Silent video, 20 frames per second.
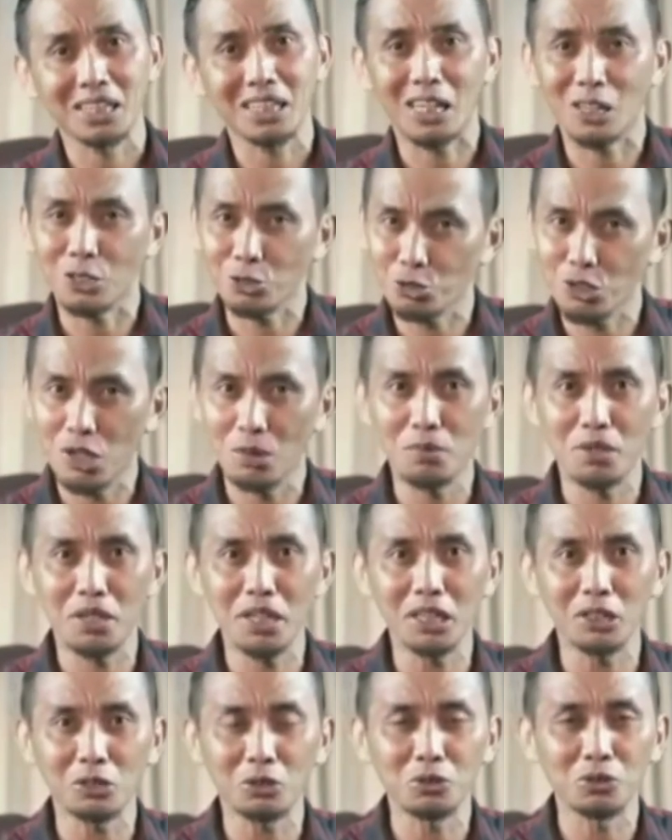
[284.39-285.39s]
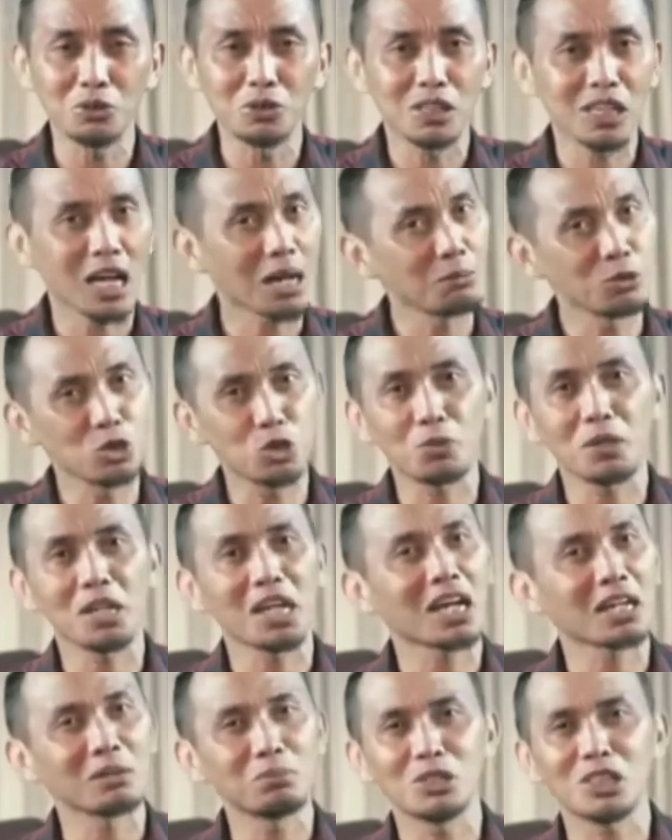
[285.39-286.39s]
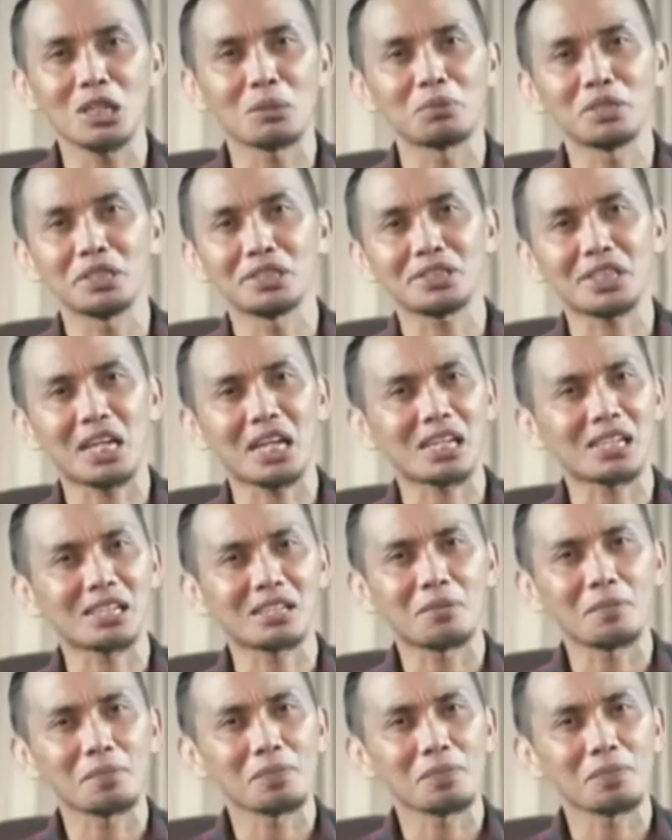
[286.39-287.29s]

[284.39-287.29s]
Kalau sudah begitu, kamu cuma akan bisa menyesal.